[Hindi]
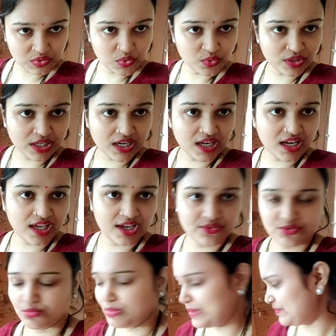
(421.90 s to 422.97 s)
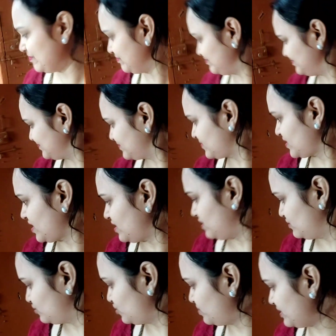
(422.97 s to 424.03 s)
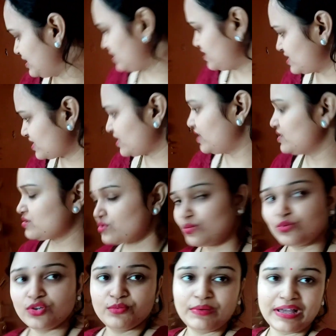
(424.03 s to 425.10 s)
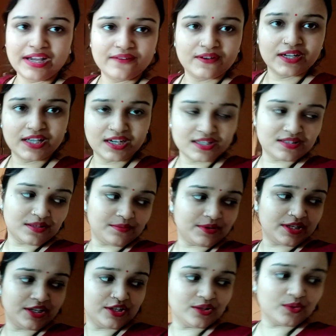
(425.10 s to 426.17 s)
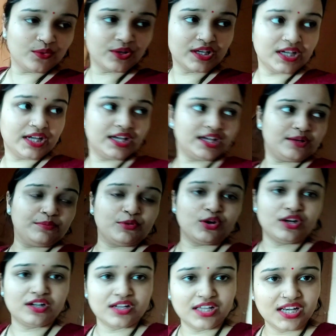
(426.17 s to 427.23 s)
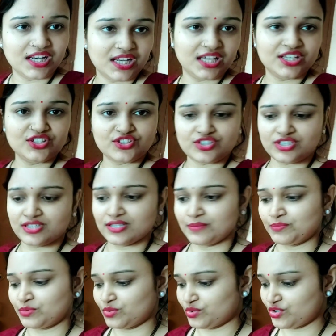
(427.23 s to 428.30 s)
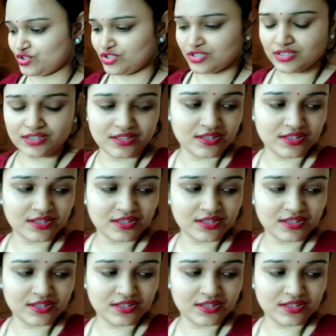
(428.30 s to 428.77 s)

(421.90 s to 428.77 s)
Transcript: खून निकल आया उसमें तो बस इसका स्कूल बैग वगैरह सब रेडी हो गया है बॉटल लंच सब कुछ